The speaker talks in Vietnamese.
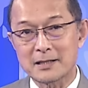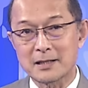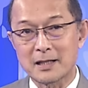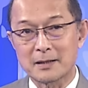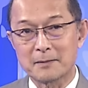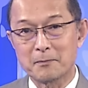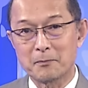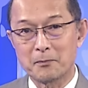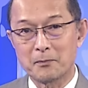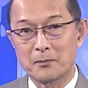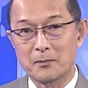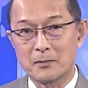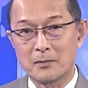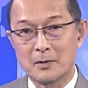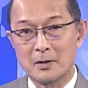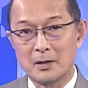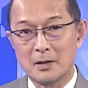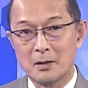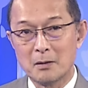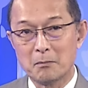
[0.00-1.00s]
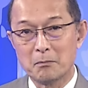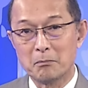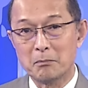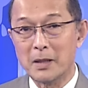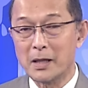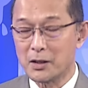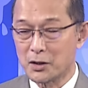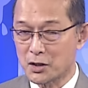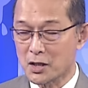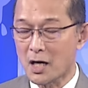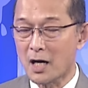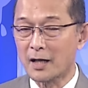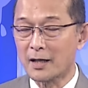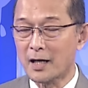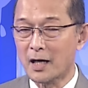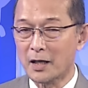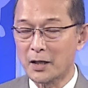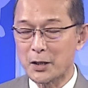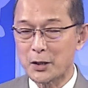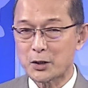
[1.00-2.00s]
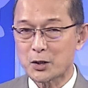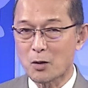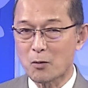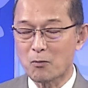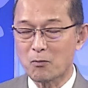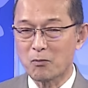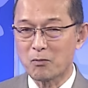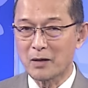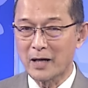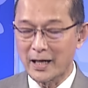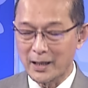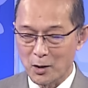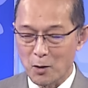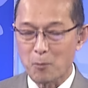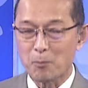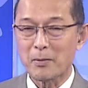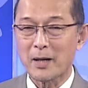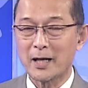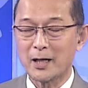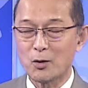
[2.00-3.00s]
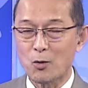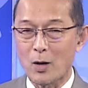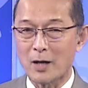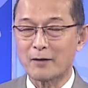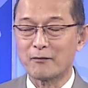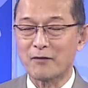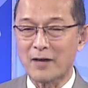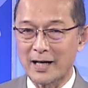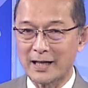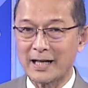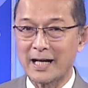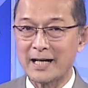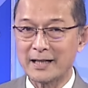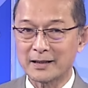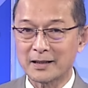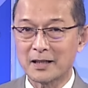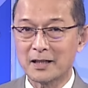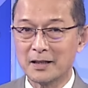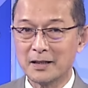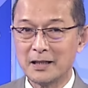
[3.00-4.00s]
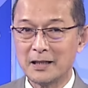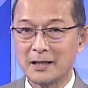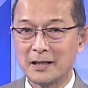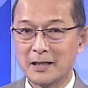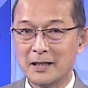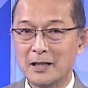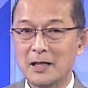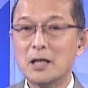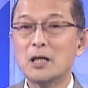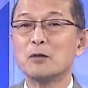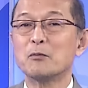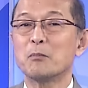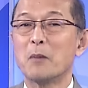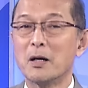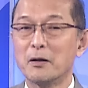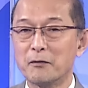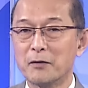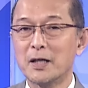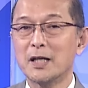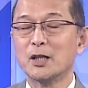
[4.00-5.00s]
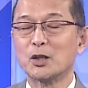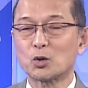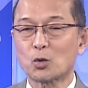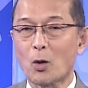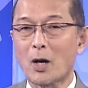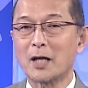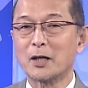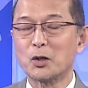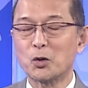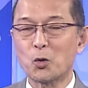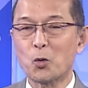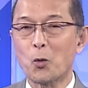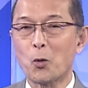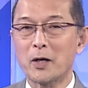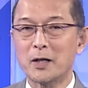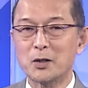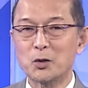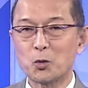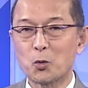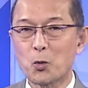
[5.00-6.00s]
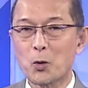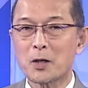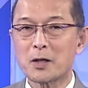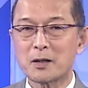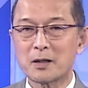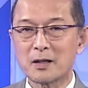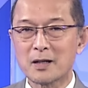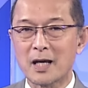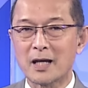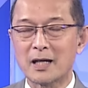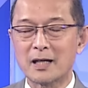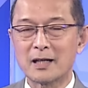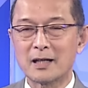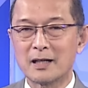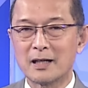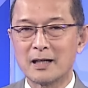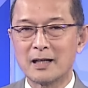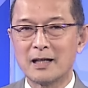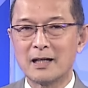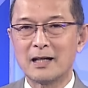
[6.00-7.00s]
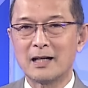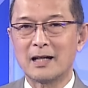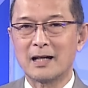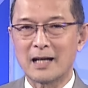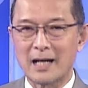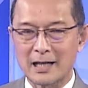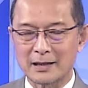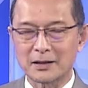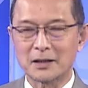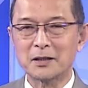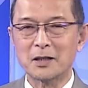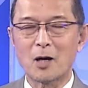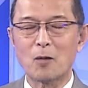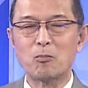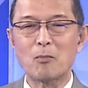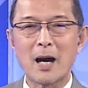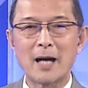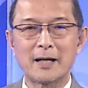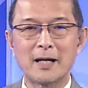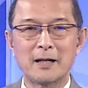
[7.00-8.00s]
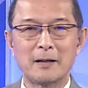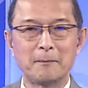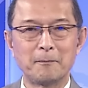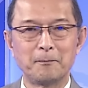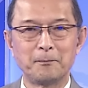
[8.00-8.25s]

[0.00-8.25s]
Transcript: dần. Mình chờ đợi trong ngày hôm nay hoặc vài ngày tới bởi vì toàn quyền quyết định là từ ông Biden.